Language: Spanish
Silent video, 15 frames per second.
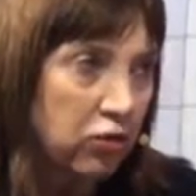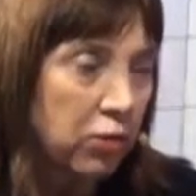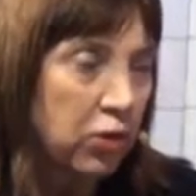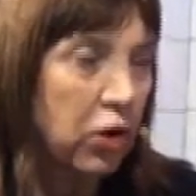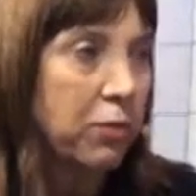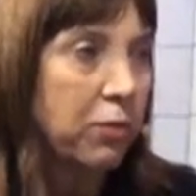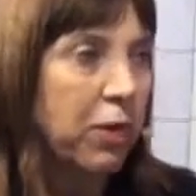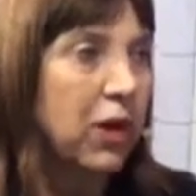
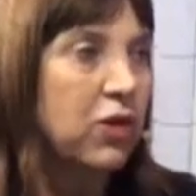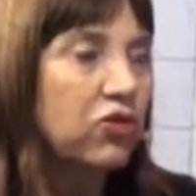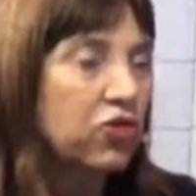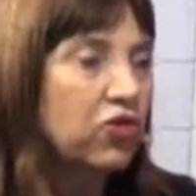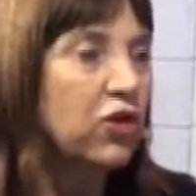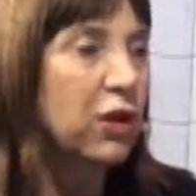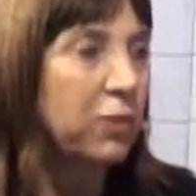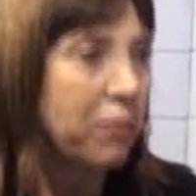porque para eso
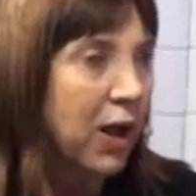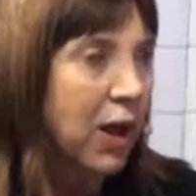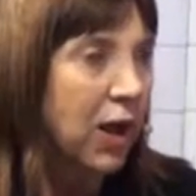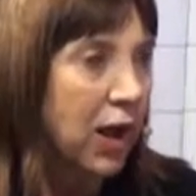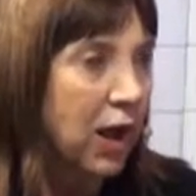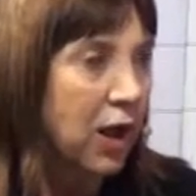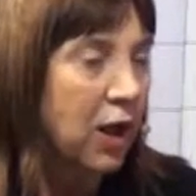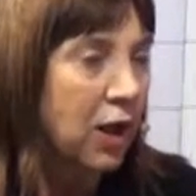se les
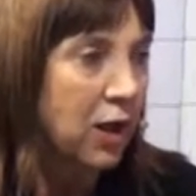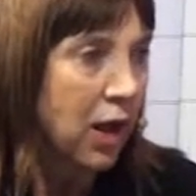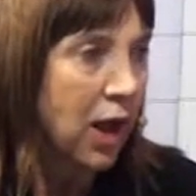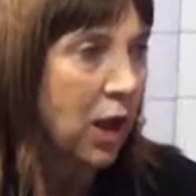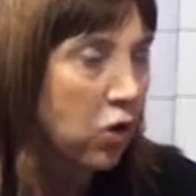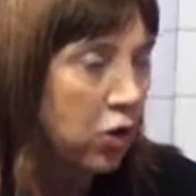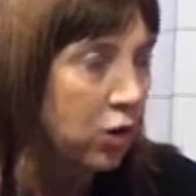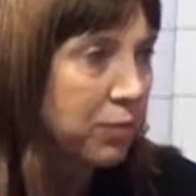paga
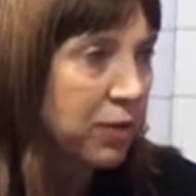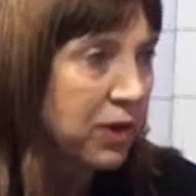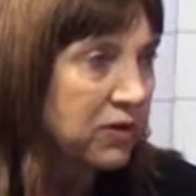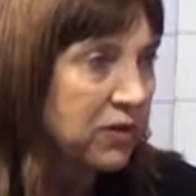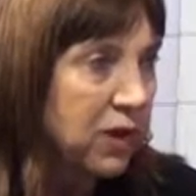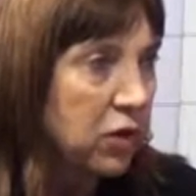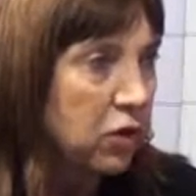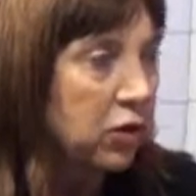a los
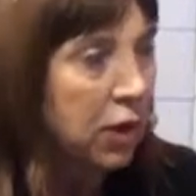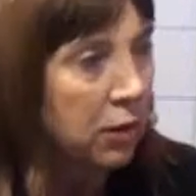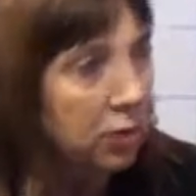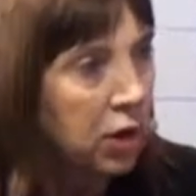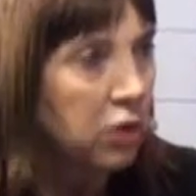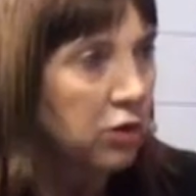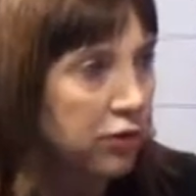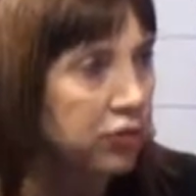empresarios y
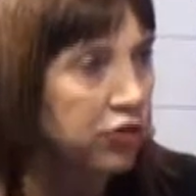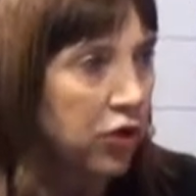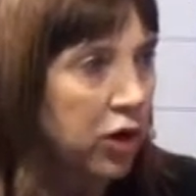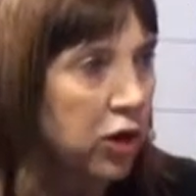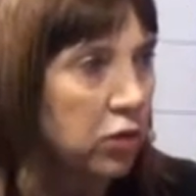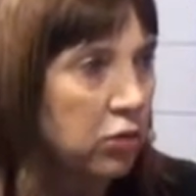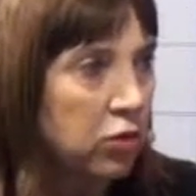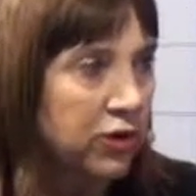también a los
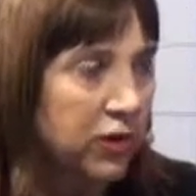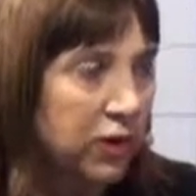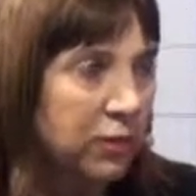funcionarios municipales.